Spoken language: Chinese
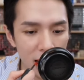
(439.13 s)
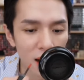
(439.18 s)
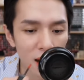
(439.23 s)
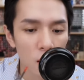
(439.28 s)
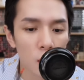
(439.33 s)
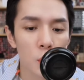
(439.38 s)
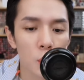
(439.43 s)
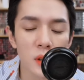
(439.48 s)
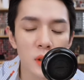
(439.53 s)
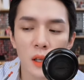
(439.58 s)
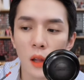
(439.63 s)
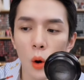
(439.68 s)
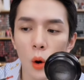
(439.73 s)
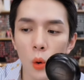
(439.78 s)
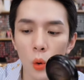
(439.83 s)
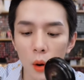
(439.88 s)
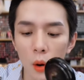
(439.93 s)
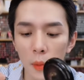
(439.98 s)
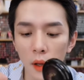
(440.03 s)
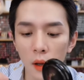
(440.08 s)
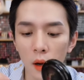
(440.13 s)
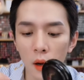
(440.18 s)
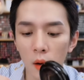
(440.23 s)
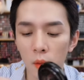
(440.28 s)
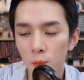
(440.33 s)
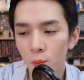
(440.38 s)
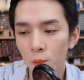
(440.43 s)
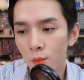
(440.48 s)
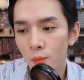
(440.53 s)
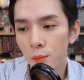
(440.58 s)
我们问一下到货没有？
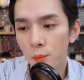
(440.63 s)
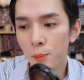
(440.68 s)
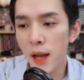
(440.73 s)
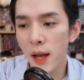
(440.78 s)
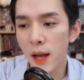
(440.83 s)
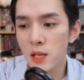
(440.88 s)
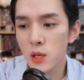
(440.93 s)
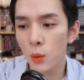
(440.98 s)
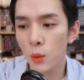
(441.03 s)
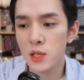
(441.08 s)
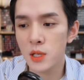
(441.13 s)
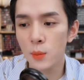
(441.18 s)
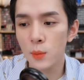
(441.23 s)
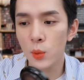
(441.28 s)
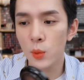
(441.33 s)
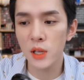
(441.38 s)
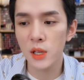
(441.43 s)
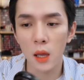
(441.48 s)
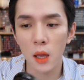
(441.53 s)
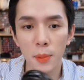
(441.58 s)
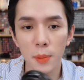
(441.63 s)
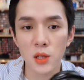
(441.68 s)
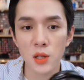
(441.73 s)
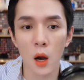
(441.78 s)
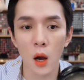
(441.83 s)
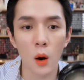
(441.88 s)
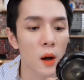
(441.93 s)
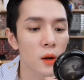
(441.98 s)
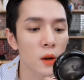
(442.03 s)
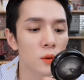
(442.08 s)
好，Pat 我们直播间眼影盘
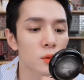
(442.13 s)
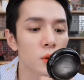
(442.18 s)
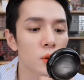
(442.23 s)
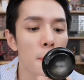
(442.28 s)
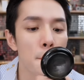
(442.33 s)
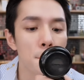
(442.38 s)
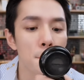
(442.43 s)
超划算，